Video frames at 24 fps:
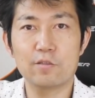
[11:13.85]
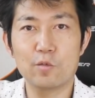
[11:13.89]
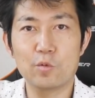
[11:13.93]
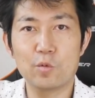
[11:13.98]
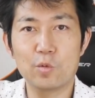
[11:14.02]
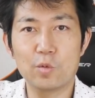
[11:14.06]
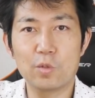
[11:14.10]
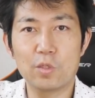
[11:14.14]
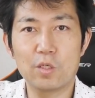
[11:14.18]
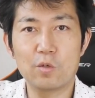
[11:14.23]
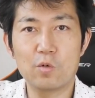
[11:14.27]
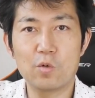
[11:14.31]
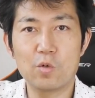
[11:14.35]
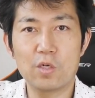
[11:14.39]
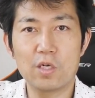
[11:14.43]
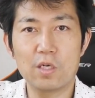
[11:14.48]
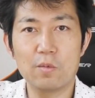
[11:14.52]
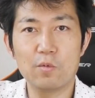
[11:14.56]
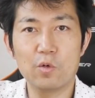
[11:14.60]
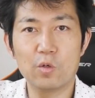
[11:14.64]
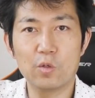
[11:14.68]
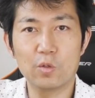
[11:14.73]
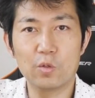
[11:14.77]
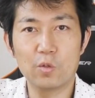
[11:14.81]
ということで、今
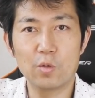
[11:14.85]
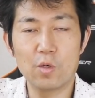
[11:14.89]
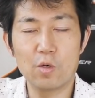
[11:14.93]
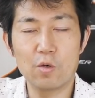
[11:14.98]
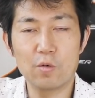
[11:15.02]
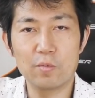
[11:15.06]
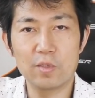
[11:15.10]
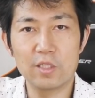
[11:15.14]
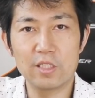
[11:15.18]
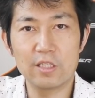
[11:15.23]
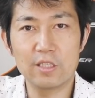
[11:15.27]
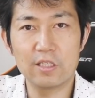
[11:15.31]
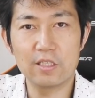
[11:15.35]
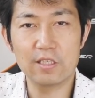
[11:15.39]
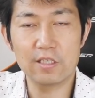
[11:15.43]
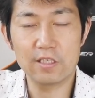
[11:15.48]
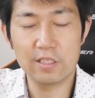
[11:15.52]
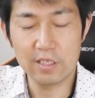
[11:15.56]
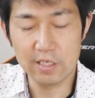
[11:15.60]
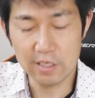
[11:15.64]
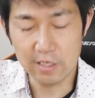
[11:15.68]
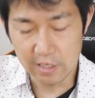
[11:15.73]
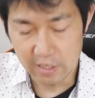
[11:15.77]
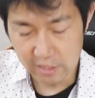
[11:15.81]
回も動画を見ていただ
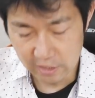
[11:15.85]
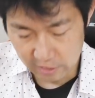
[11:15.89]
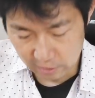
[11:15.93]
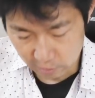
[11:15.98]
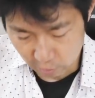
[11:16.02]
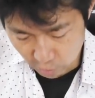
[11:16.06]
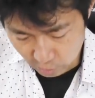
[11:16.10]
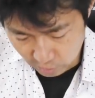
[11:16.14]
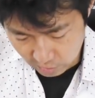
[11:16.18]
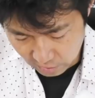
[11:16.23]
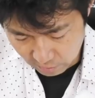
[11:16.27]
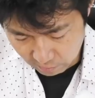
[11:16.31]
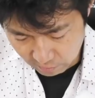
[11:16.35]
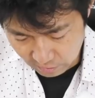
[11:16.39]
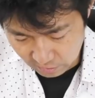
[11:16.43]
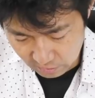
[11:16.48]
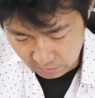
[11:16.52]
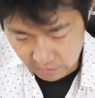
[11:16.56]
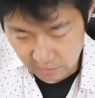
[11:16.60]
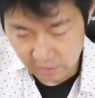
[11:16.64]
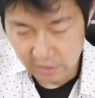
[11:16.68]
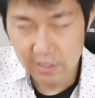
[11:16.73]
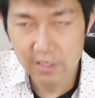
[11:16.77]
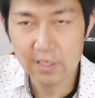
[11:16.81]
き、ありがとうございま
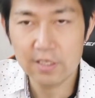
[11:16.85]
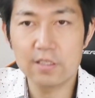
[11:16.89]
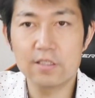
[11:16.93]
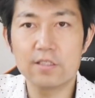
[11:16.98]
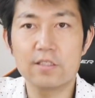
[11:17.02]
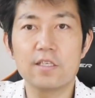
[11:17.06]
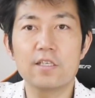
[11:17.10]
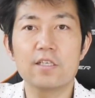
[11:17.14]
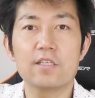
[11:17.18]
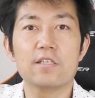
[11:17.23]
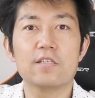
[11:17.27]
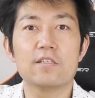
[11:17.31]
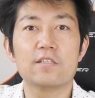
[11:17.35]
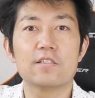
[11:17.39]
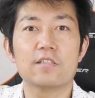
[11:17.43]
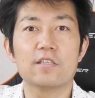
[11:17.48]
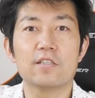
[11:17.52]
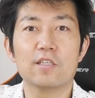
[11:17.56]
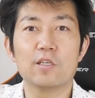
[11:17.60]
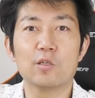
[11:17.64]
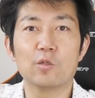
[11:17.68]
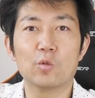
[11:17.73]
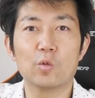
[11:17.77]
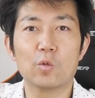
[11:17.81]
す。ぜひ、
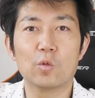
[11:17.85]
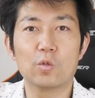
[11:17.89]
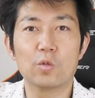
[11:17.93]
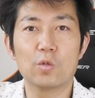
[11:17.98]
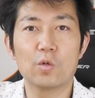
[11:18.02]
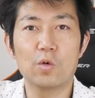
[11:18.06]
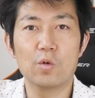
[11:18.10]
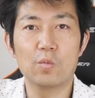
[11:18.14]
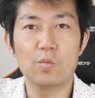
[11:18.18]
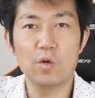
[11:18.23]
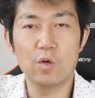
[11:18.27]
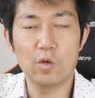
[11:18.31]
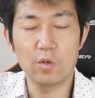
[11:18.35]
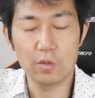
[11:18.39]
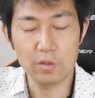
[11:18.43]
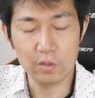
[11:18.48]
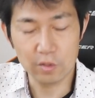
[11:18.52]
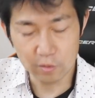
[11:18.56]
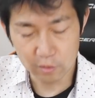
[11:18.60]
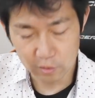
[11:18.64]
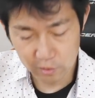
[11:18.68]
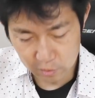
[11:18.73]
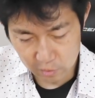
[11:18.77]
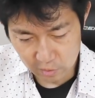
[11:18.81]
チャンネル登録の方も
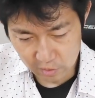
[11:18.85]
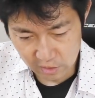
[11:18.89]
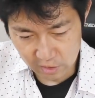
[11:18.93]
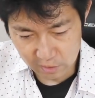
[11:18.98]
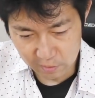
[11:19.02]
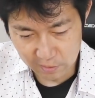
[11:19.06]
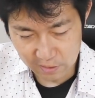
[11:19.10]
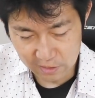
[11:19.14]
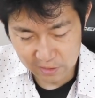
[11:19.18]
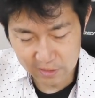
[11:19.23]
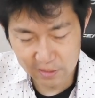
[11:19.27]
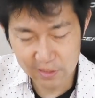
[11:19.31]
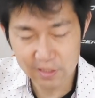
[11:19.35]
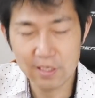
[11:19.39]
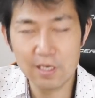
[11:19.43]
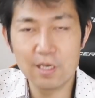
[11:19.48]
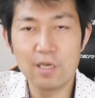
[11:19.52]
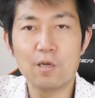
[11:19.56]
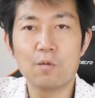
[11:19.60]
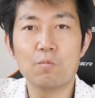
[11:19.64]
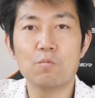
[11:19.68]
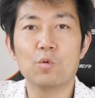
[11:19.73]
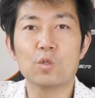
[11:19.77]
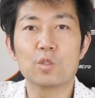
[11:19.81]
よろしくお願いします。
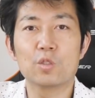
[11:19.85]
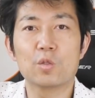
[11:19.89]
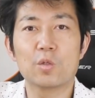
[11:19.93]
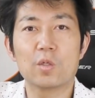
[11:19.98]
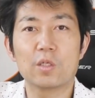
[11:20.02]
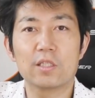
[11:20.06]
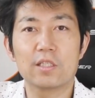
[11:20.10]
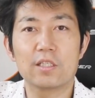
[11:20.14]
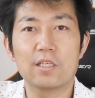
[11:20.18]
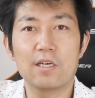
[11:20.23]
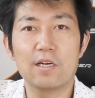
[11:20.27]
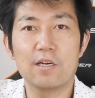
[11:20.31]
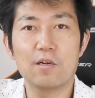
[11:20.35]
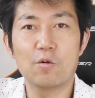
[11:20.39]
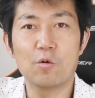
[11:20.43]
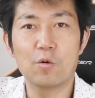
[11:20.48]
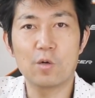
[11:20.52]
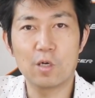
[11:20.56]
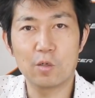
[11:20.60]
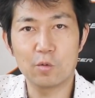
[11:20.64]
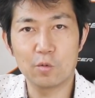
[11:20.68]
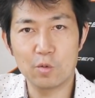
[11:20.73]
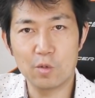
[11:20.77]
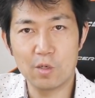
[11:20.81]
もしよかったら、
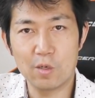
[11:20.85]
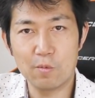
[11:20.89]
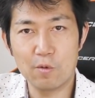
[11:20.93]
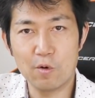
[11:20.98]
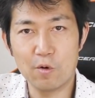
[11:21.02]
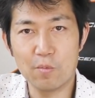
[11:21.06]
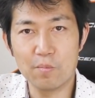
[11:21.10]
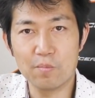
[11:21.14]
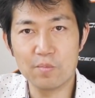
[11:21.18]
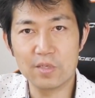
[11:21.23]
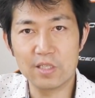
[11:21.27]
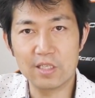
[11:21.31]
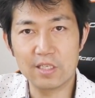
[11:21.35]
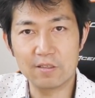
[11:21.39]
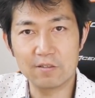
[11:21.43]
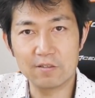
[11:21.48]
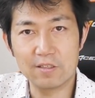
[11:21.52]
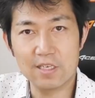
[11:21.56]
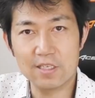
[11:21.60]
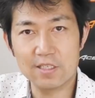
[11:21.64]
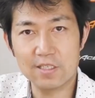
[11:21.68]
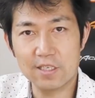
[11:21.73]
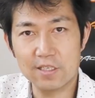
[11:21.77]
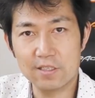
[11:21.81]
他の動画も見て
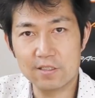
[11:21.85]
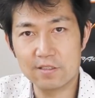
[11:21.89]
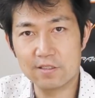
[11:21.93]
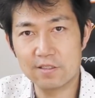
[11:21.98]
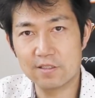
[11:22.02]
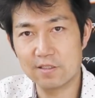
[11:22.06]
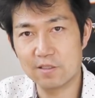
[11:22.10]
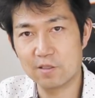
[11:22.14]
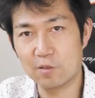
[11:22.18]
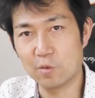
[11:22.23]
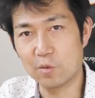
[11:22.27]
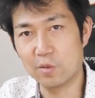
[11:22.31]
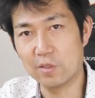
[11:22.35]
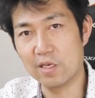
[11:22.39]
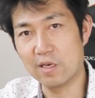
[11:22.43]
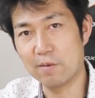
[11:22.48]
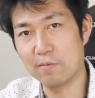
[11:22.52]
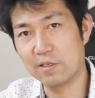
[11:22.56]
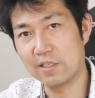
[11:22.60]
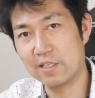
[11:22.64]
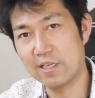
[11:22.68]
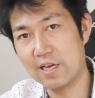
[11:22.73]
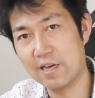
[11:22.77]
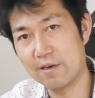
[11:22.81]
ください。それでは
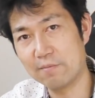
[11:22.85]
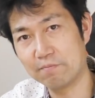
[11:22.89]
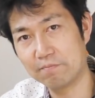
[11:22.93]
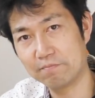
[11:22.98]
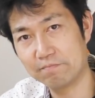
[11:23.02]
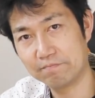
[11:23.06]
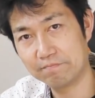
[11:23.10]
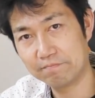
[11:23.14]
また。